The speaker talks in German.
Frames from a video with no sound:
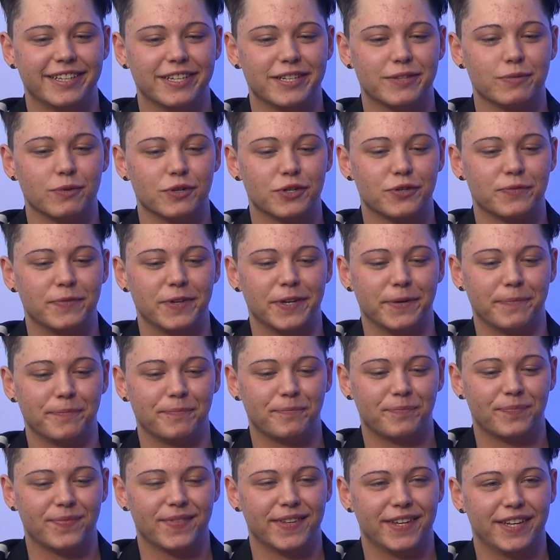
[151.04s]
das war schwer.
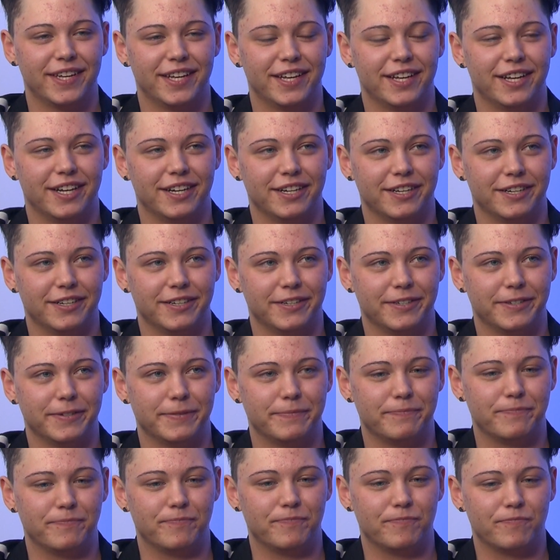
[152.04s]

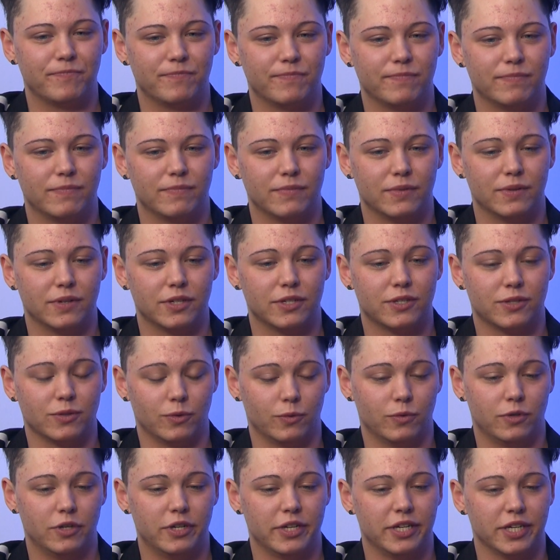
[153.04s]
Ähm, als
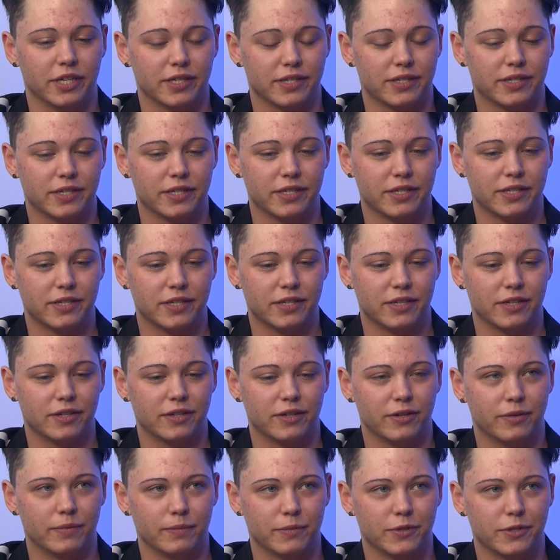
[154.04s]
allererstes
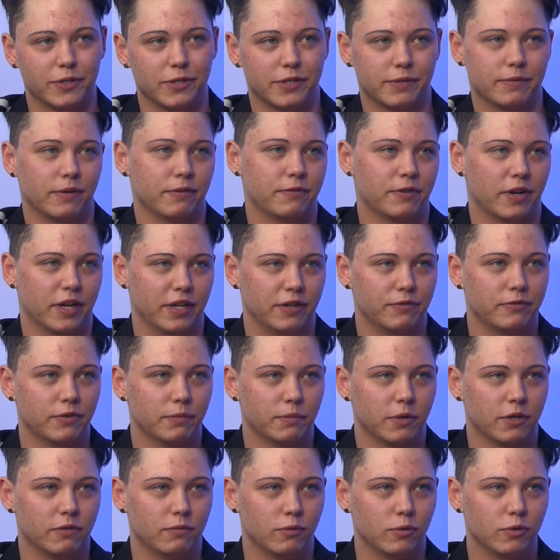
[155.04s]
haben es ja zwei Freunde
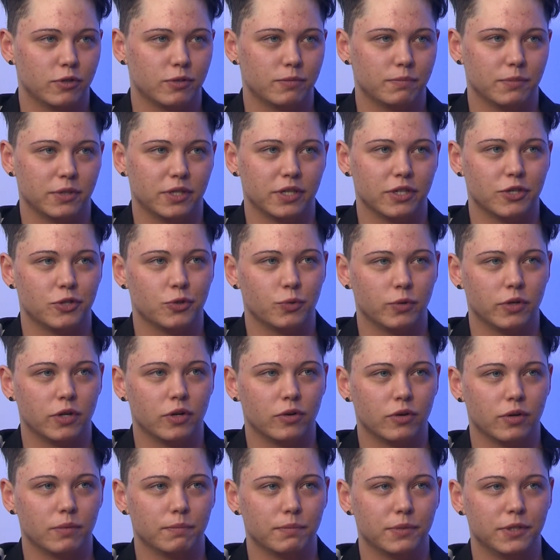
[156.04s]
von mir gewusst, mit denen ich mhm.
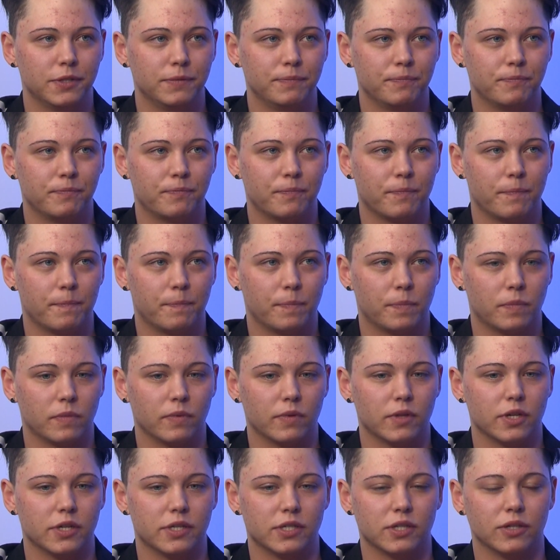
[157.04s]
gegangen bin.
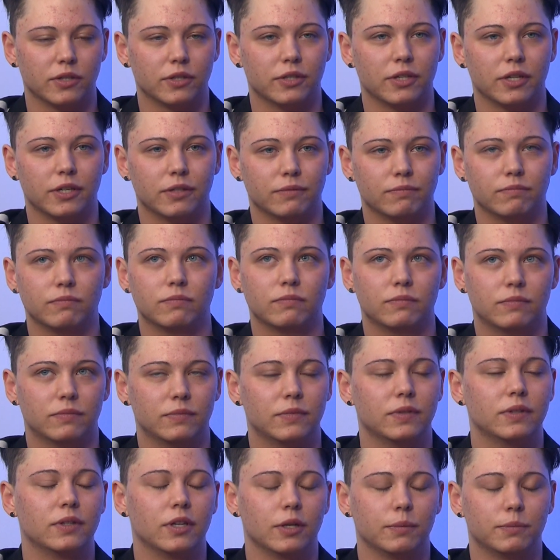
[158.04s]
Und das hat dann,
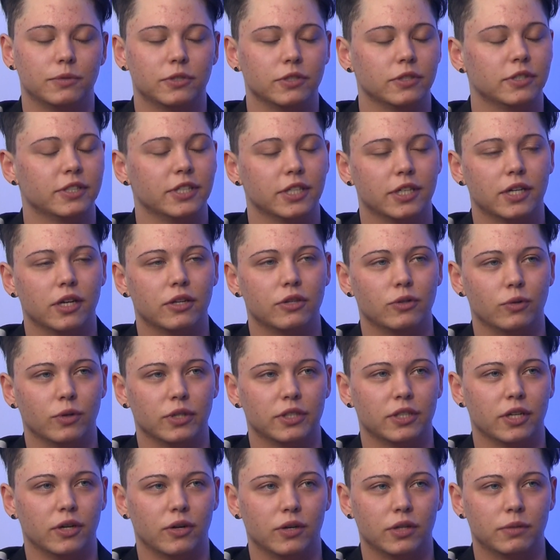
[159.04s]
ich glaube, so circa ein Jahr
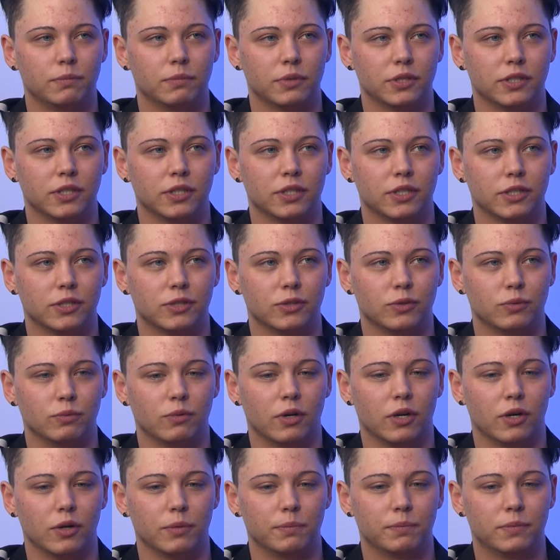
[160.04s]
gedauert, bis ich das
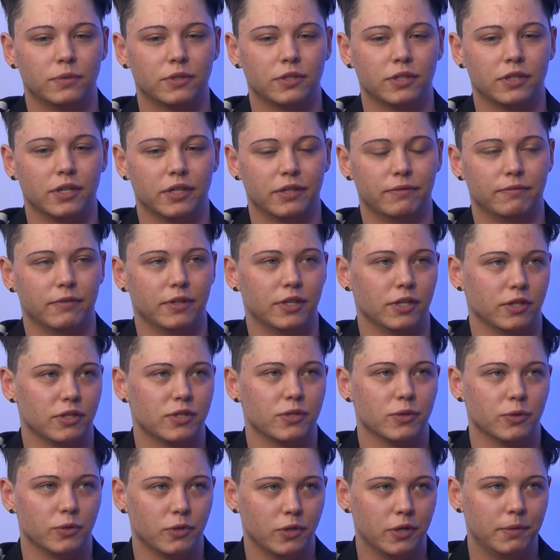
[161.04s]
überhaupt wenn
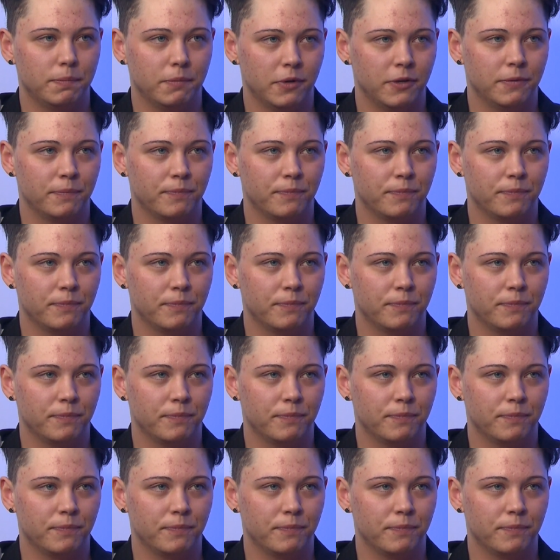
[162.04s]
erzählt habe.